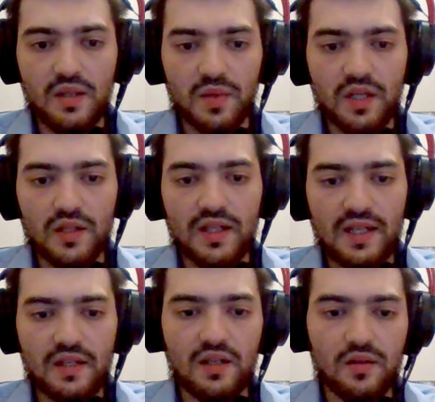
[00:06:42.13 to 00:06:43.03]
И пока,
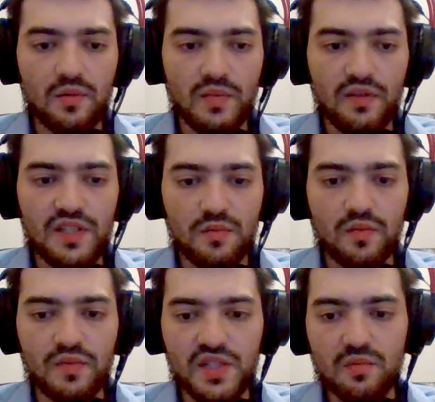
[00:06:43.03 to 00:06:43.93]
да, мы
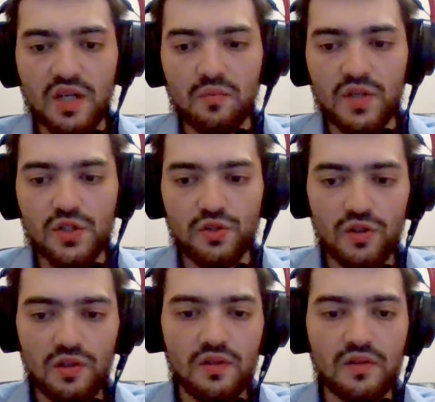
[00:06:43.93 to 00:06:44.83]
видим, дебаг
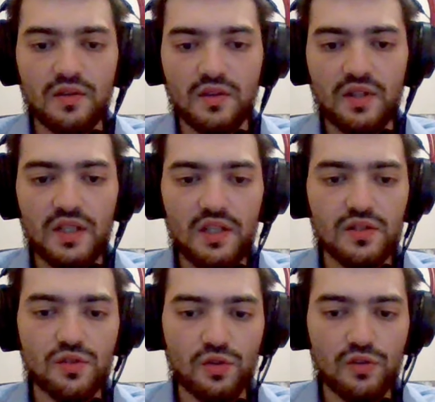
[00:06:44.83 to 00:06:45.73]
пошел, э,
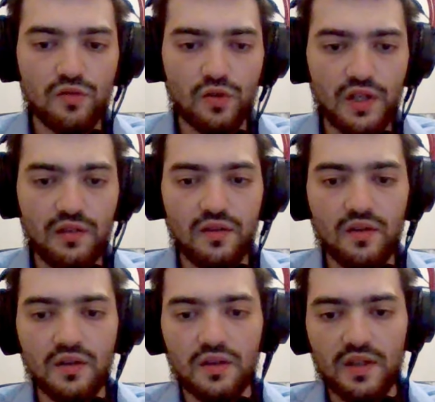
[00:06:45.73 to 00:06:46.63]
и что-то в логе
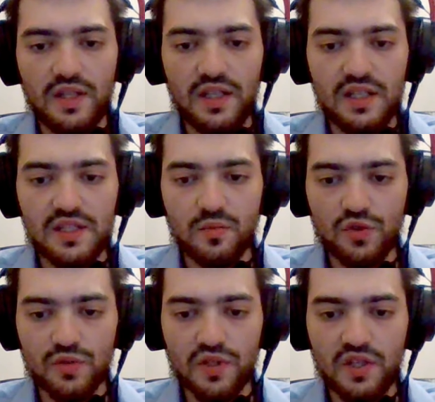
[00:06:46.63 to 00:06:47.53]
есть.
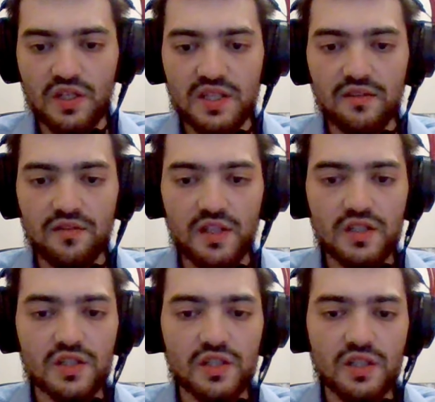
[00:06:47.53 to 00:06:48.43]
Можем пролистать
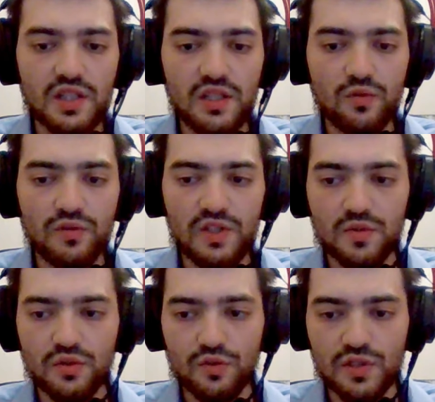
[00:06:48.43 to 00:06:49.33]
вниз же и
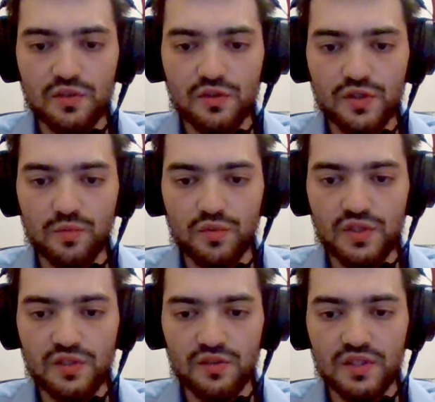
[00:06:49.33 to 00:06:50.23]
увидим, что цитрус
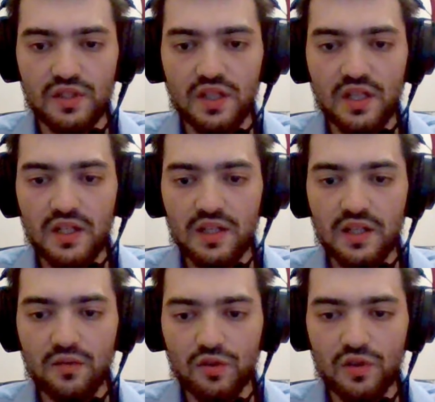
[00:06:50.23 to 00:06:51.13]
запустился.
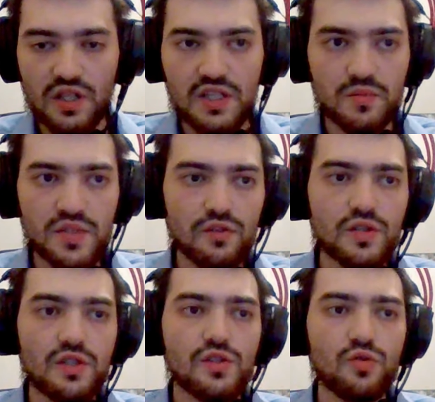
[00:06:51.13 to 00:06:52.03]
Да, вот логотип
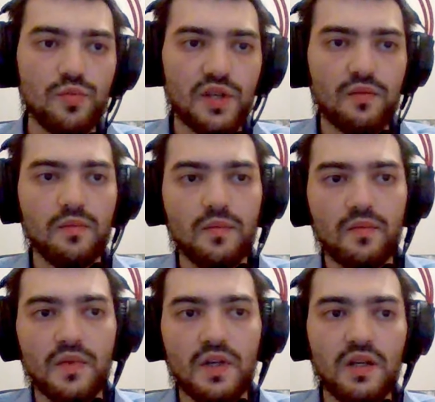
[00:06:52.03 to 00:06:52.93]
цитруса, супер.
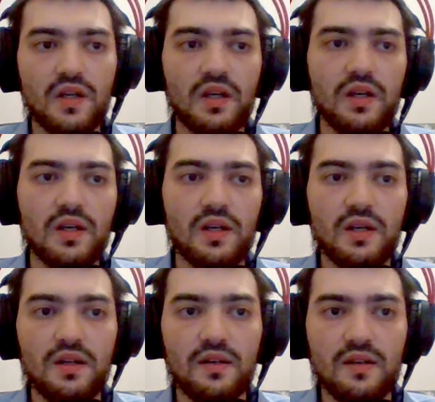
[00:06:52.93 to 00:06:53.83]

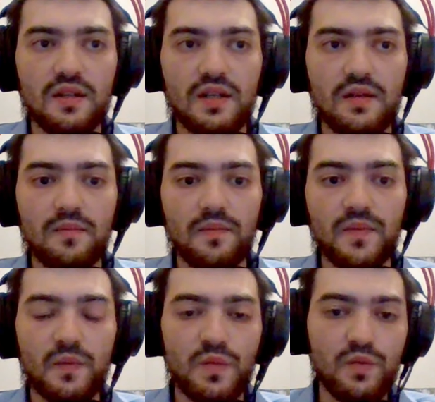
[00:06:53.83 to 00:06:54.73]
А,
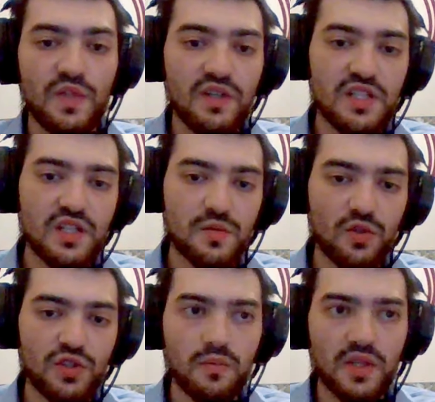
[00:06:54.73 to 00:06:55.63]
давайте
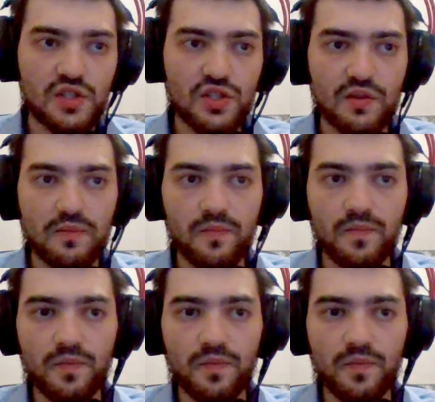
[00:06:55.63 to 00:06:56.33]
рассмотрим экшены.